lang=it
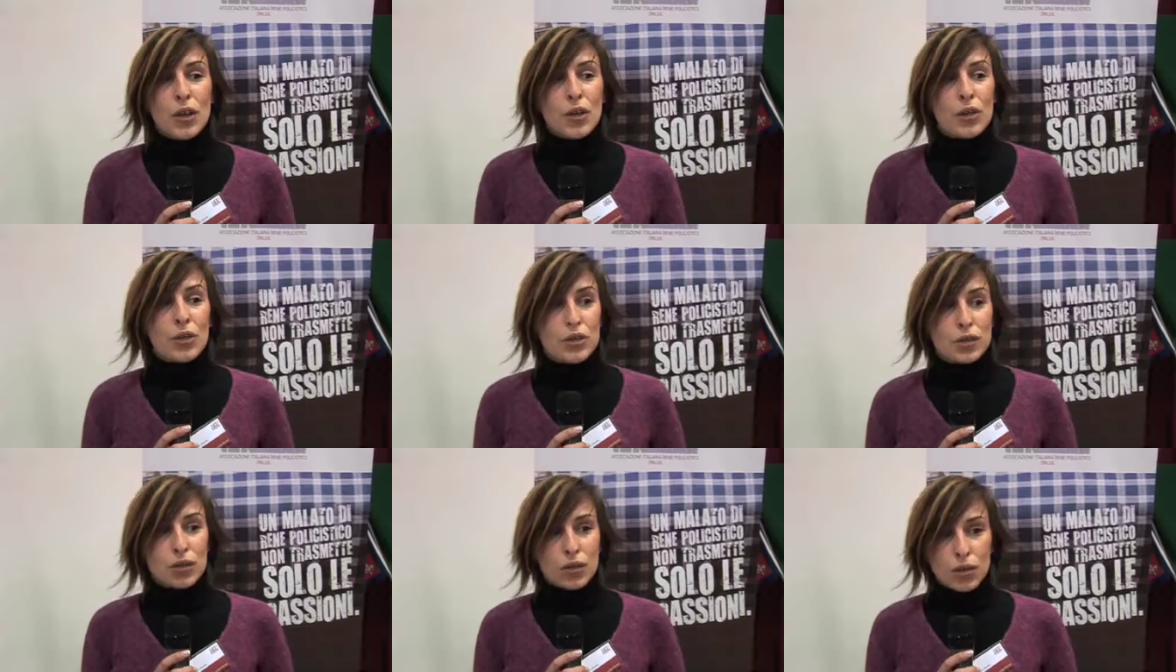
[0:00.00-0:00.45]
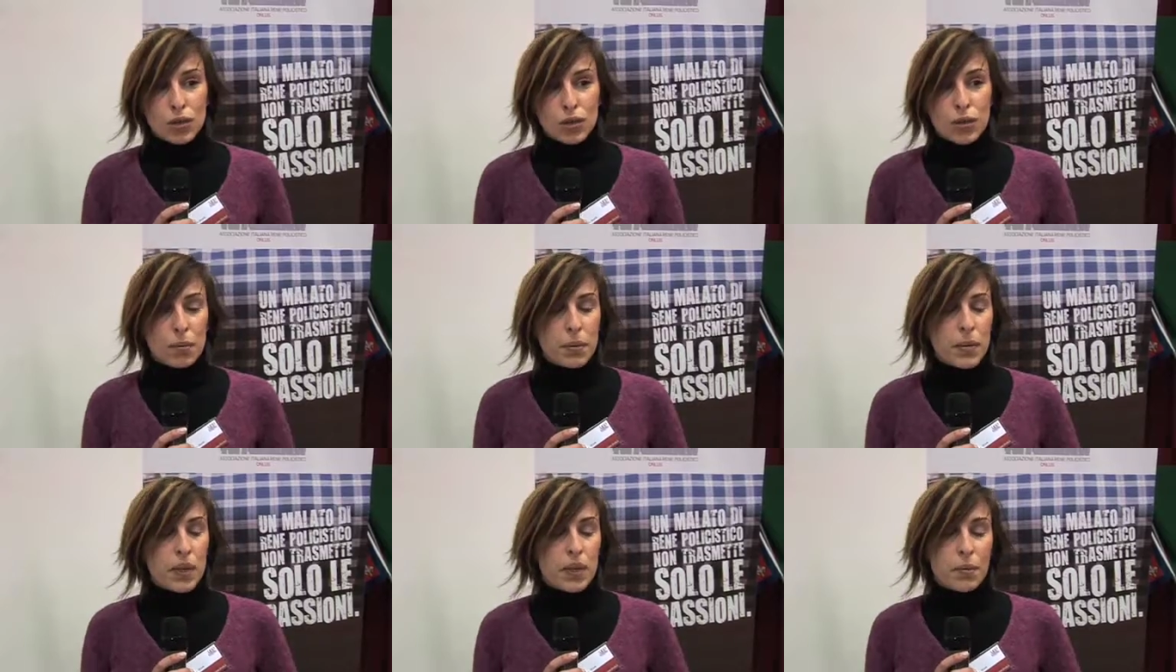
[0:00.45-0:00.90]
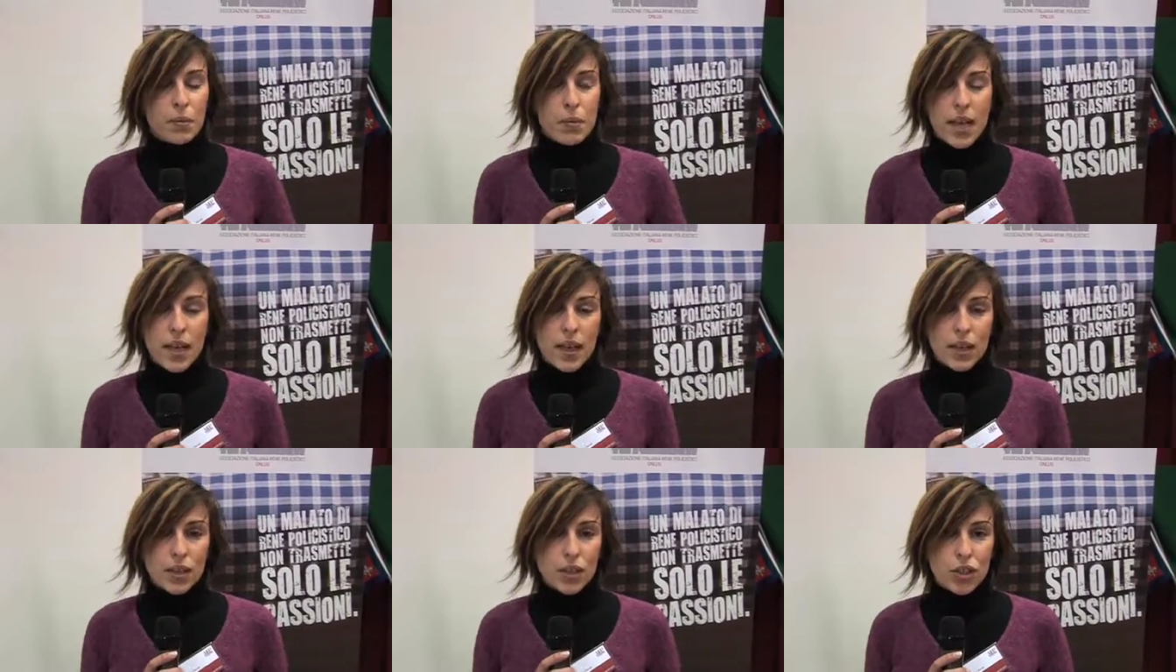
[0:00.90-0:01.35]
non solo per i
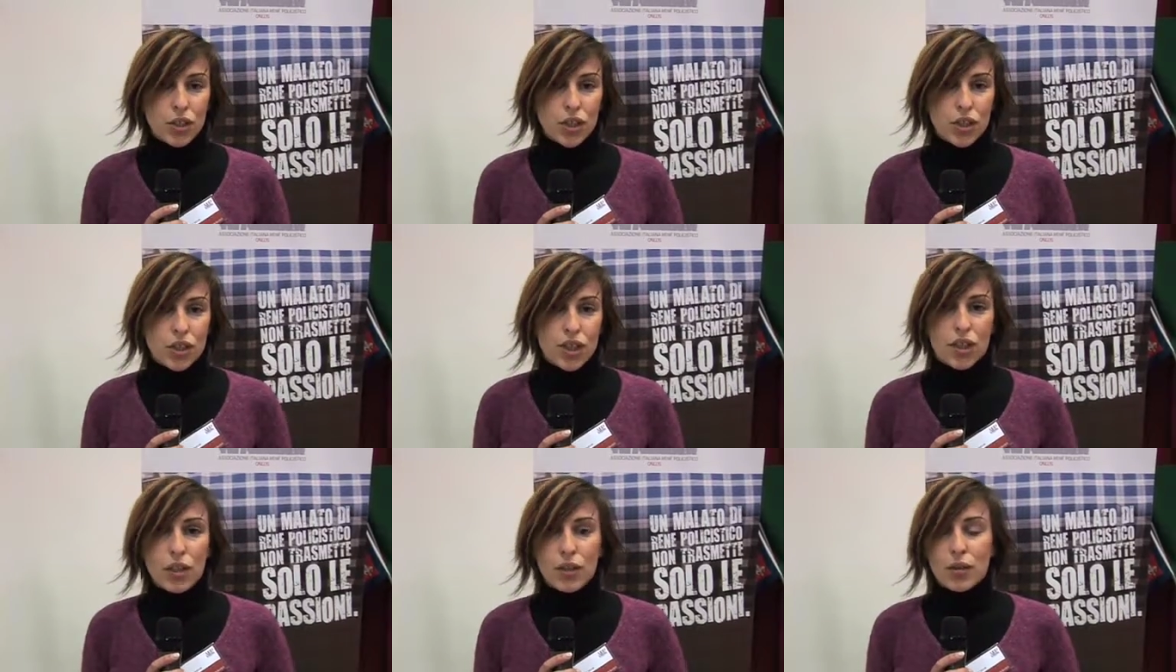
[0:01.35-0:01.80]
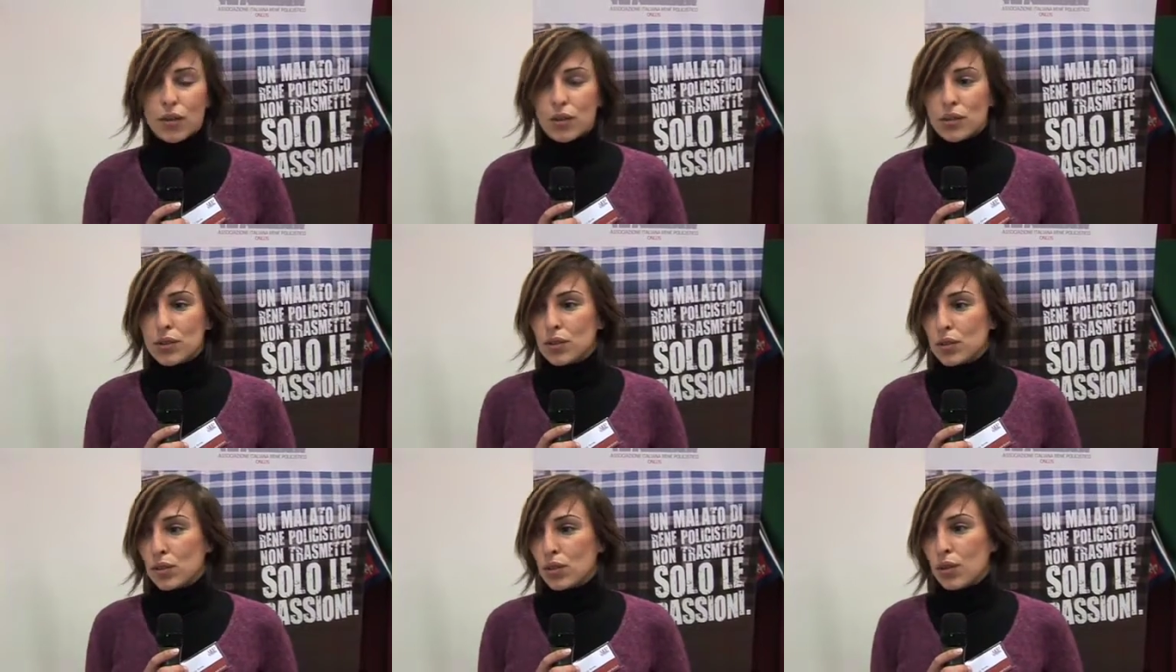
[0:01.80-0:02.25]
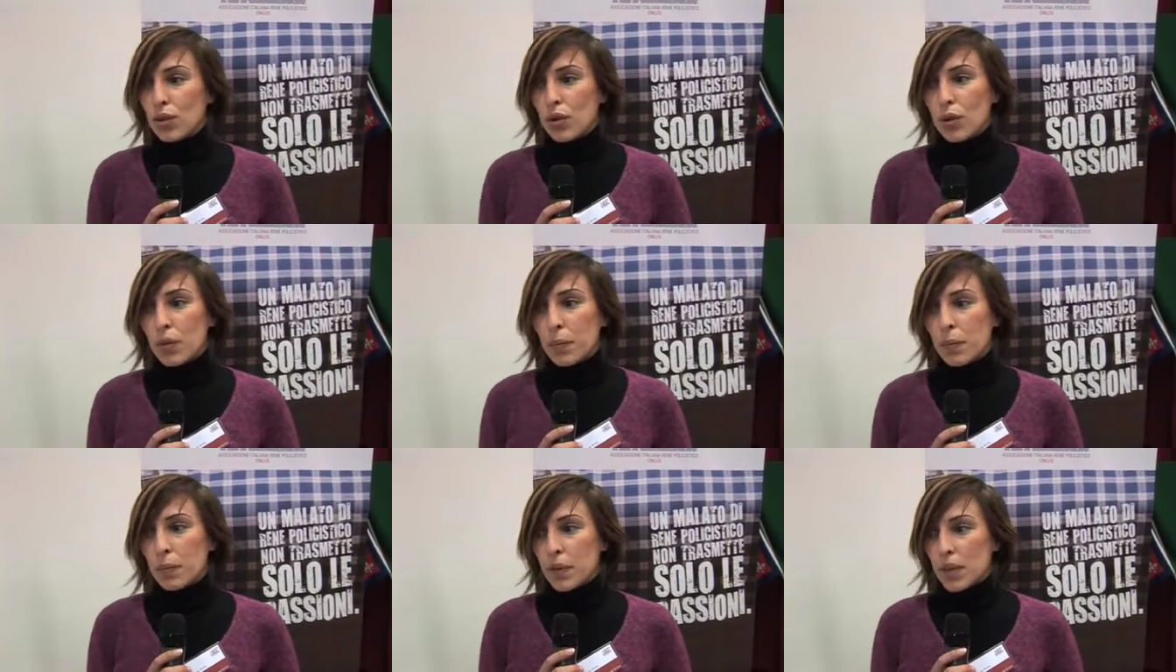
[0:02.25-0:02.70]
medici, non
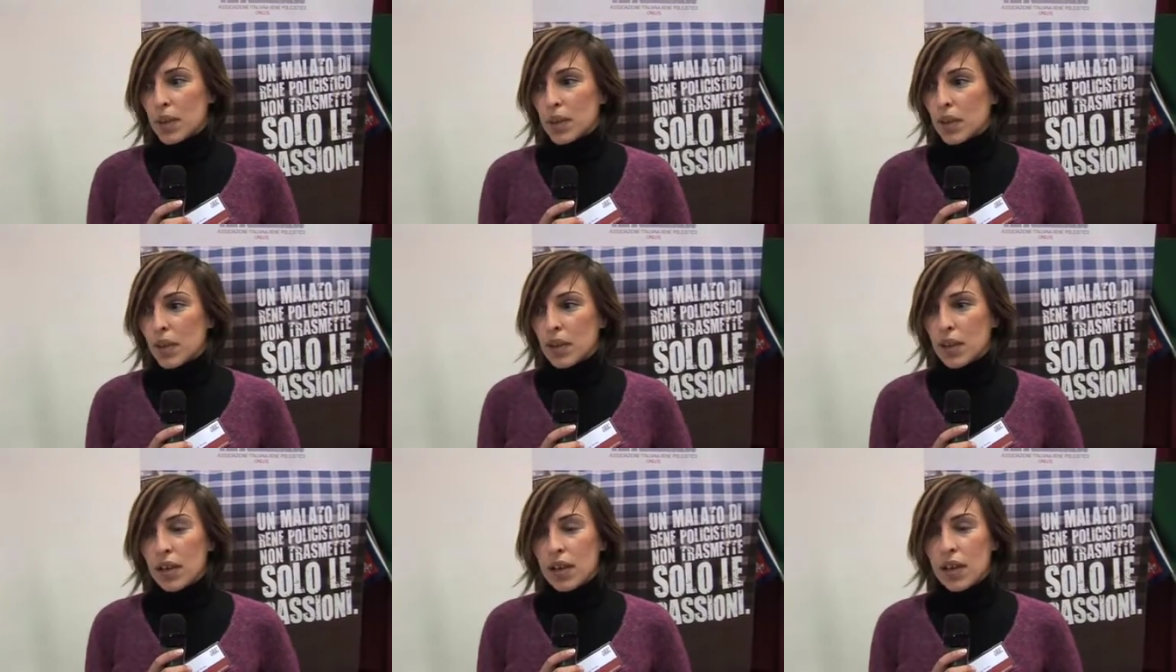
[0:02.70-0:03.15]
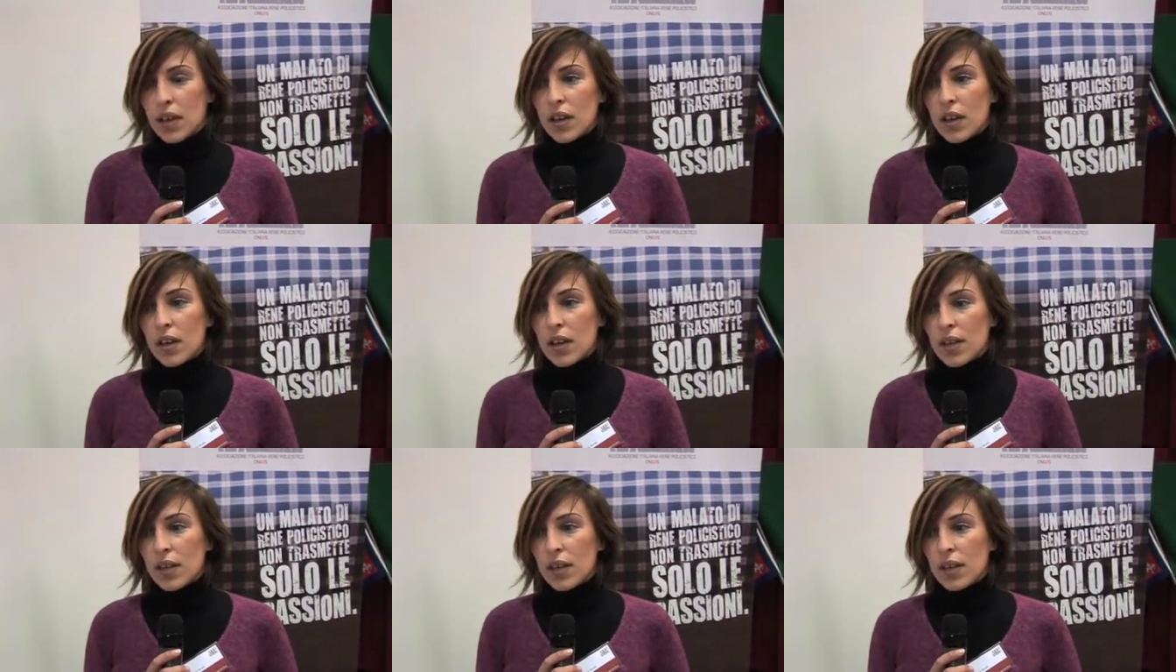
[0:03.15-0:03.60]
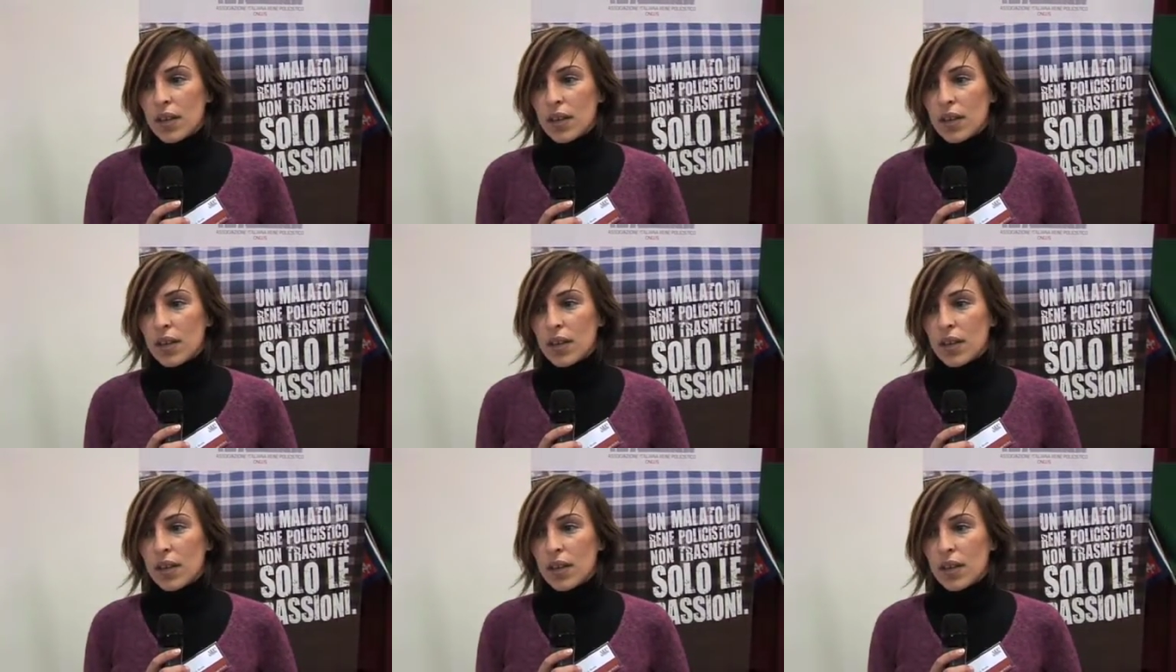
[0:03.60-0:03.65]
solo per eh,